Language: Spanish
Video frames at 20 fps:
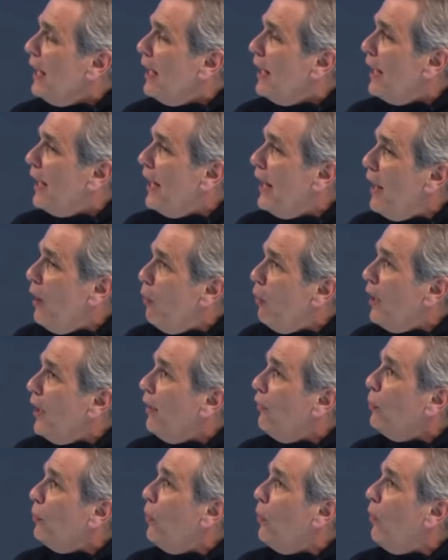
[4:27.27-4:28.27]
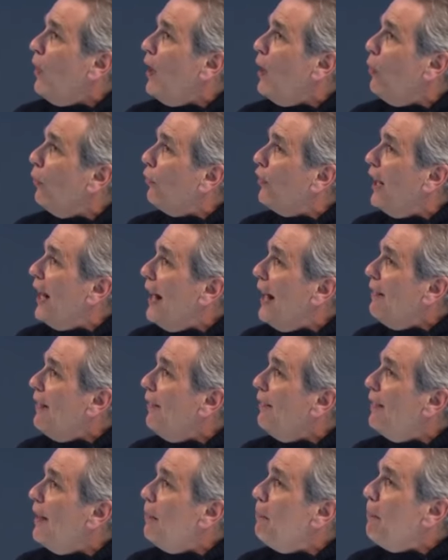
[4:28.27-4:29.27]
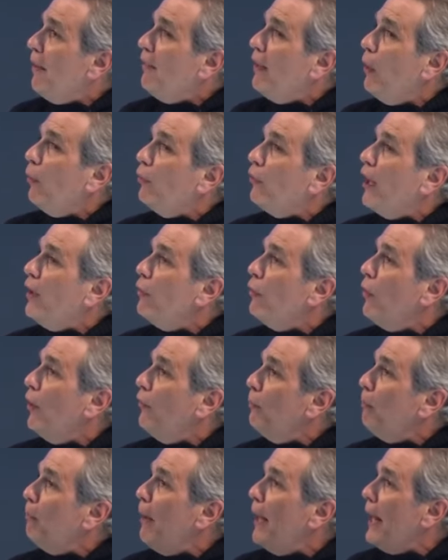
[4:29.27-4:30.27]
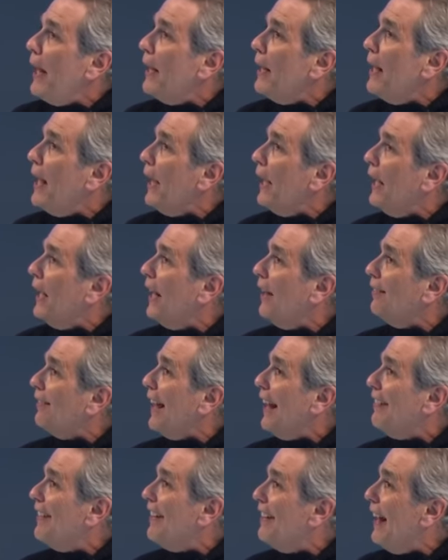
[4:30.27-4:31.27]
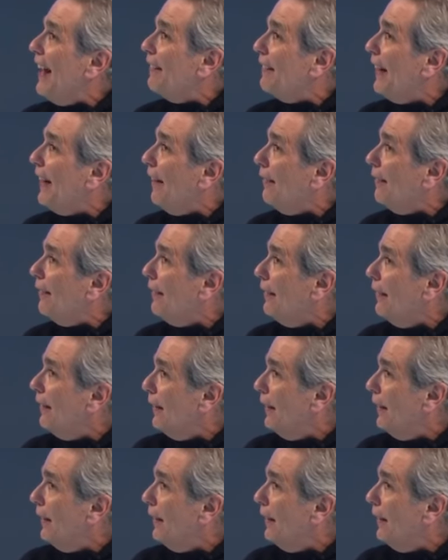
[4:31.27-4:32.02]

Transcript: Creo que es uno de los grandes temas de los que yo esperaría que las candidatas